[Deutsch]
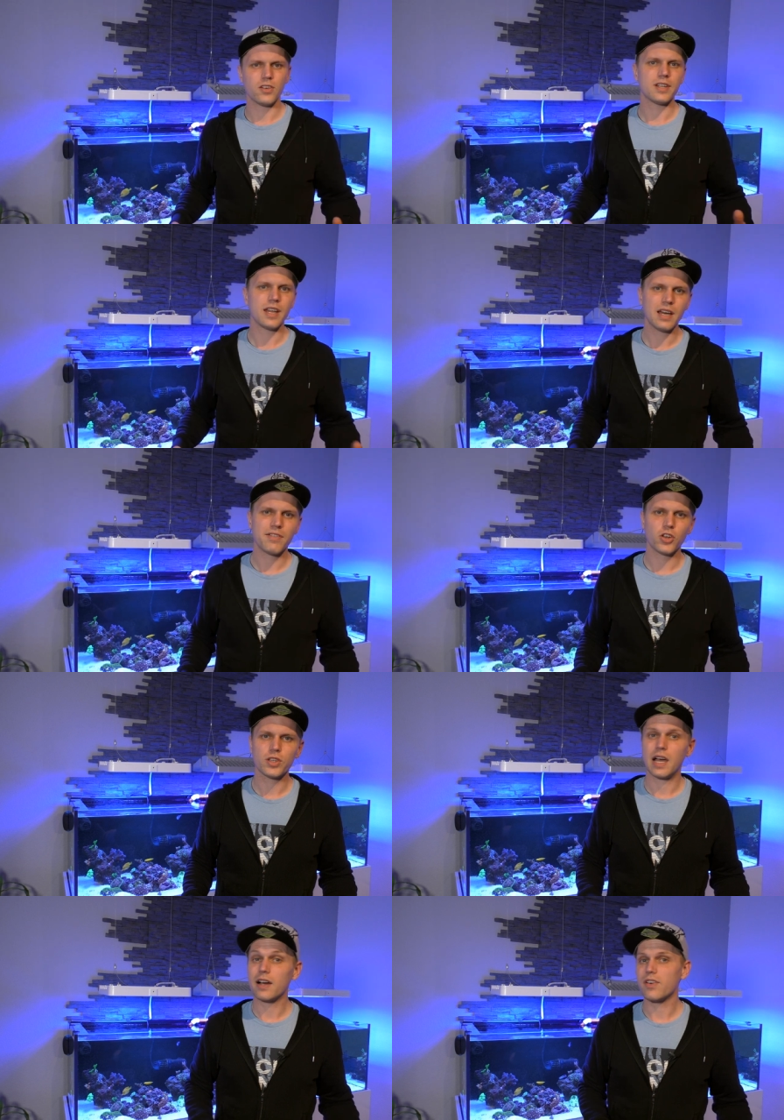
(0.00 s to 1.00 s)
Und dann haben wir
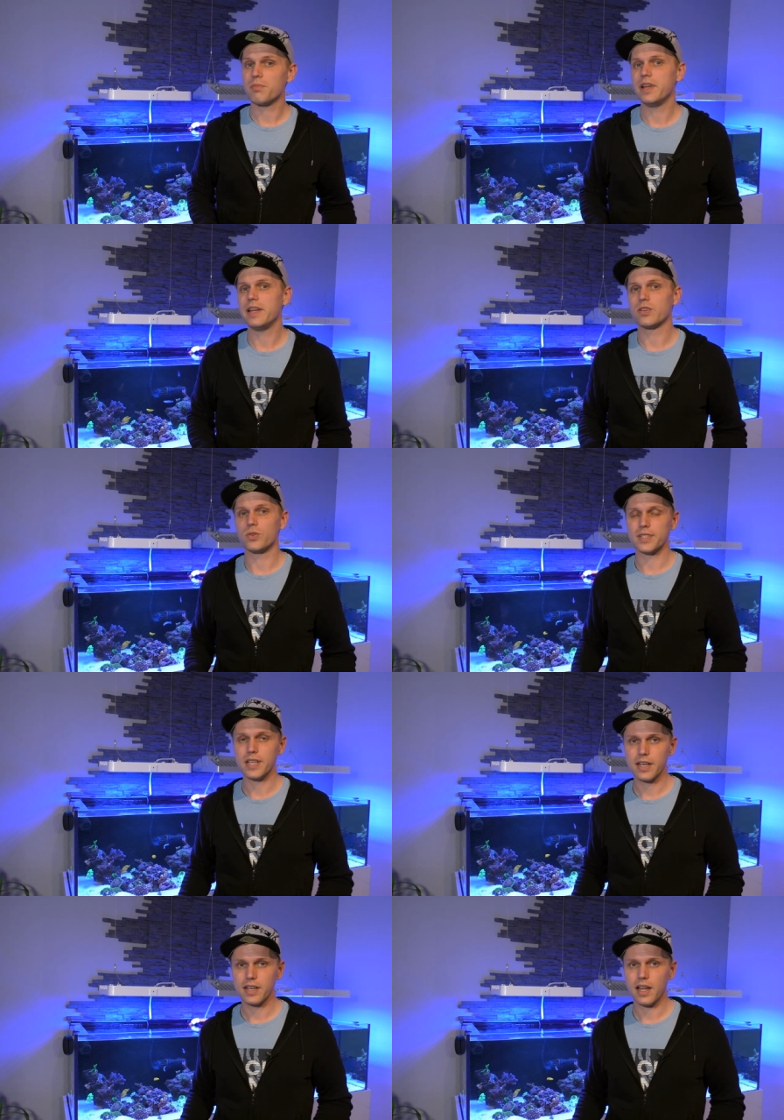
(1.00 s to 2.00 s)
noch die Aquamedic
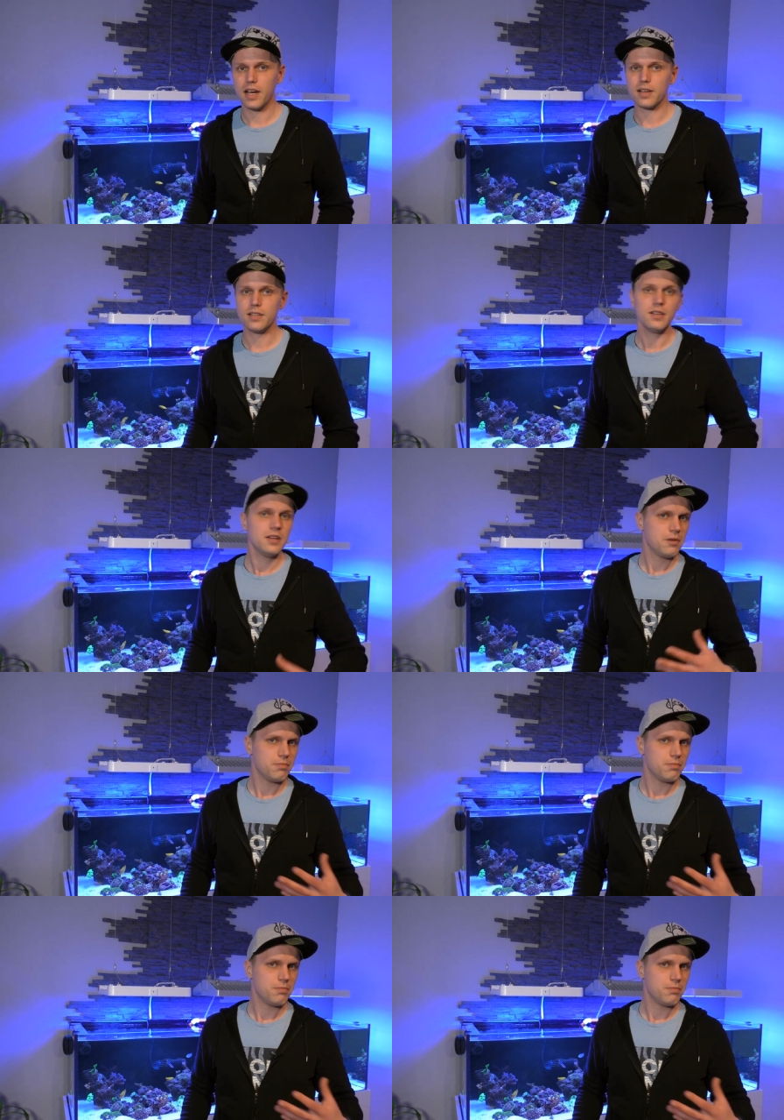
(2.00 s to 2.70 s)
Dosieranlage,